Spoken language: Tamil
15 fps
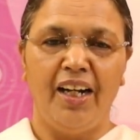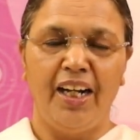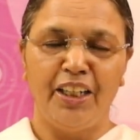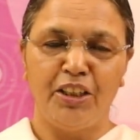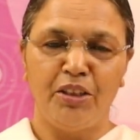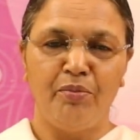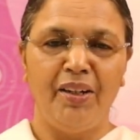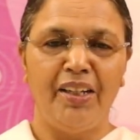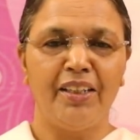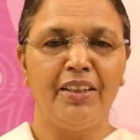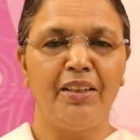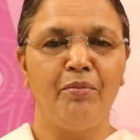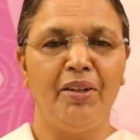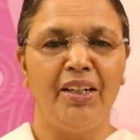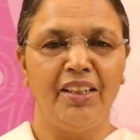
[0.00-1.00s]

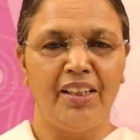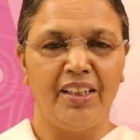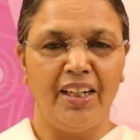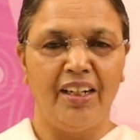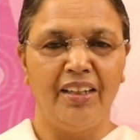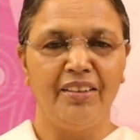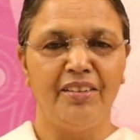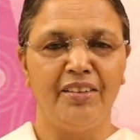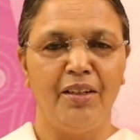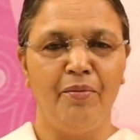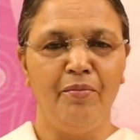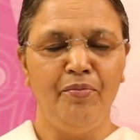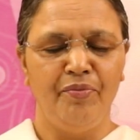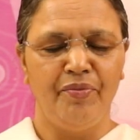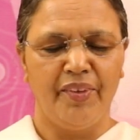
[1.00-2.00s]
ஆத்மார்த்தமான
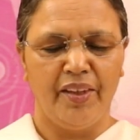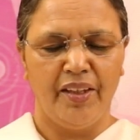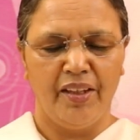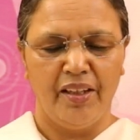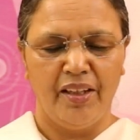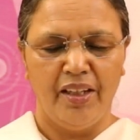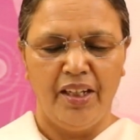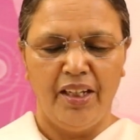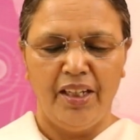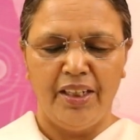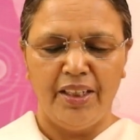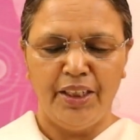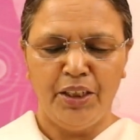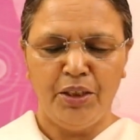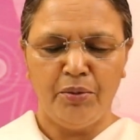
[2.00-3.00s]
ரகசியம்
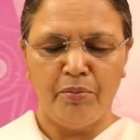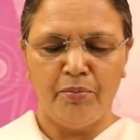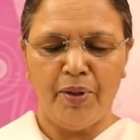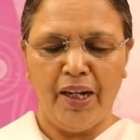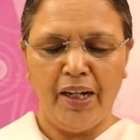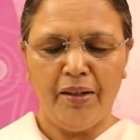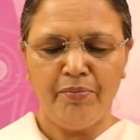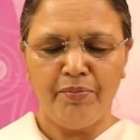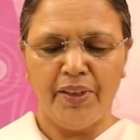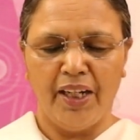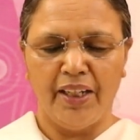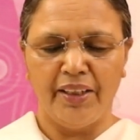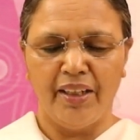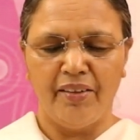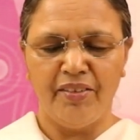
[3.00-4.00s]
இது பாப்
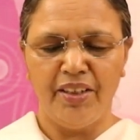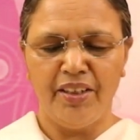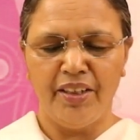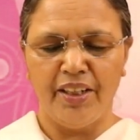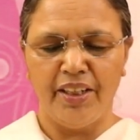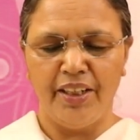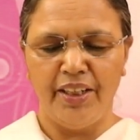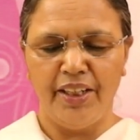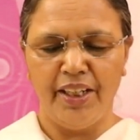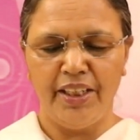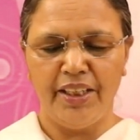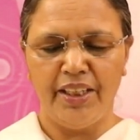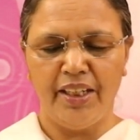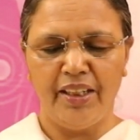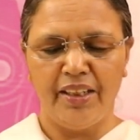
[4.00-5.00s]
தாதாவின்
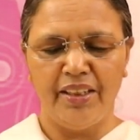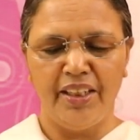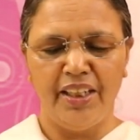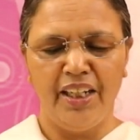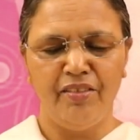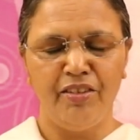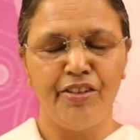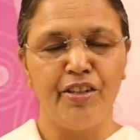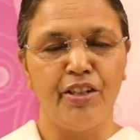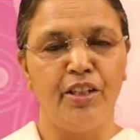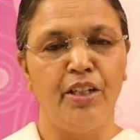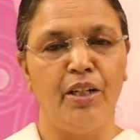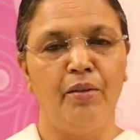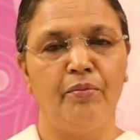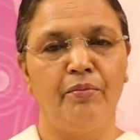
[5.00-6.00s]
இணைந்த நினைவு
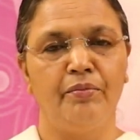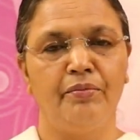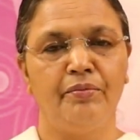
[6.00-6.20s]
சின்னம்